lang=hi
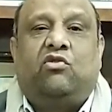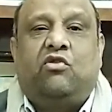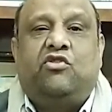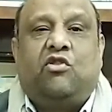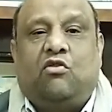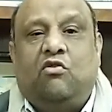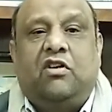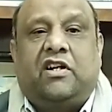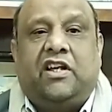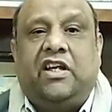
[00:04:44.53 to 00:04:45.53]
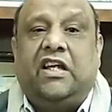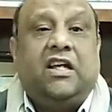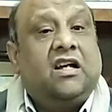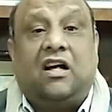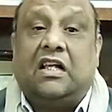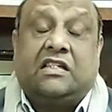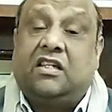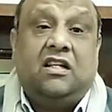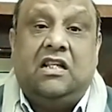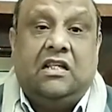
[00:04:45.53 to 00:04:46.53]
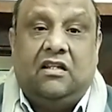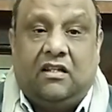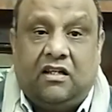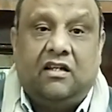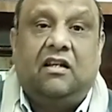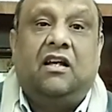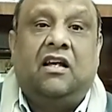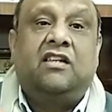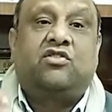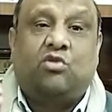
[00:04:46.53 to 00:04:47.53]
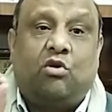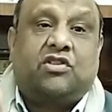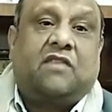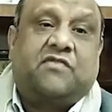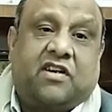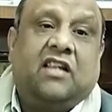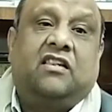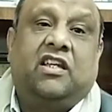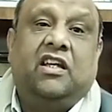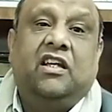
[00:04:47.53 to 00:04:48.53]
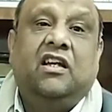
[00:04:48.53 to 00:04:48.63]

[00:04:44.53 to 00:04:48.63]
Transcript: तो जो उनकी असल सोर्स ऑफ स्ट्रेंथ थी